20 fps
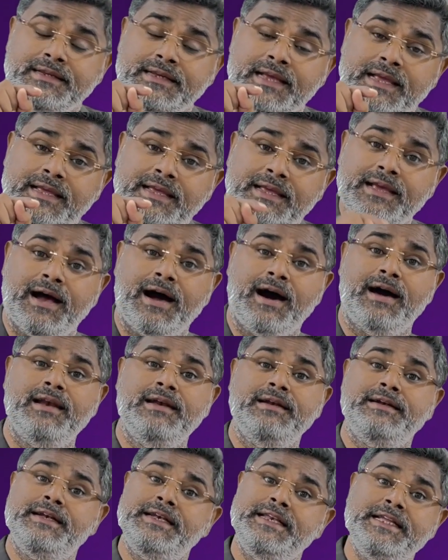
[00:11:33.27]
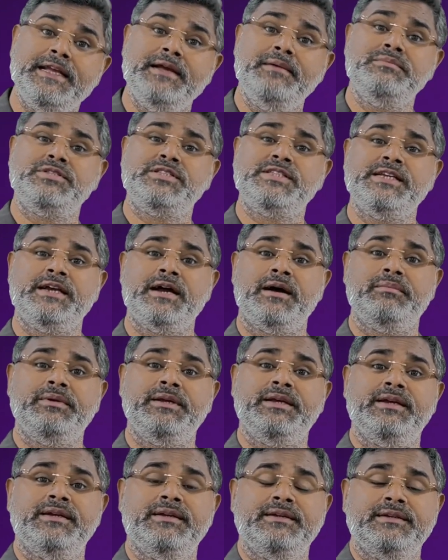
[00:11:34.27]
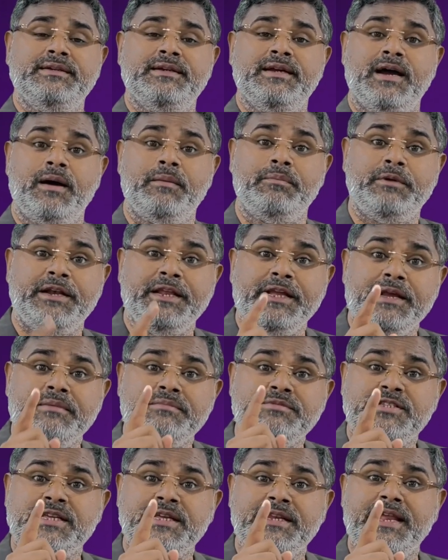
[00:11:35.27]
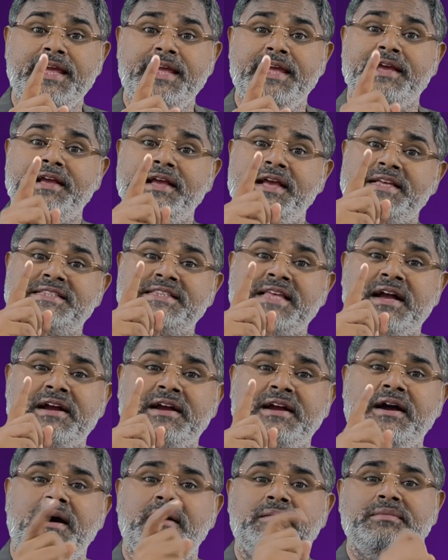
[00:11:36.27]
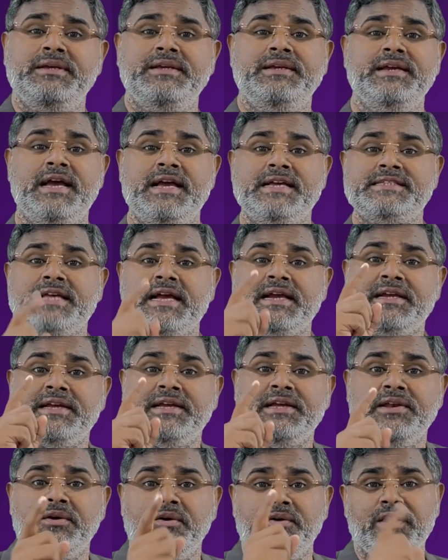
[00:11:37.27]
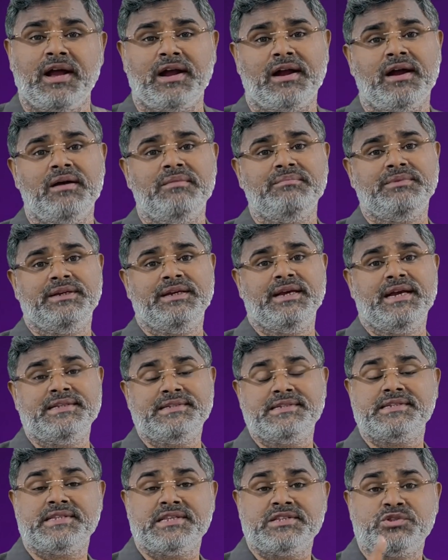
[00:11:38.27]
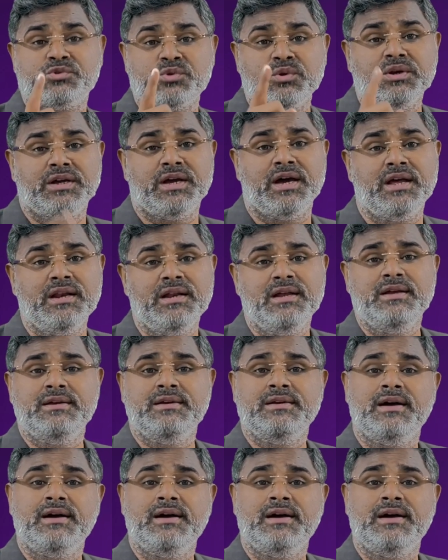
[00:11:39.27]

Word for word: यही हाल टीएमसी का भी है अब टीएमसी ने एक ऐसा काम किया ऐसा घिनौना काम किया है जिसे सुनकर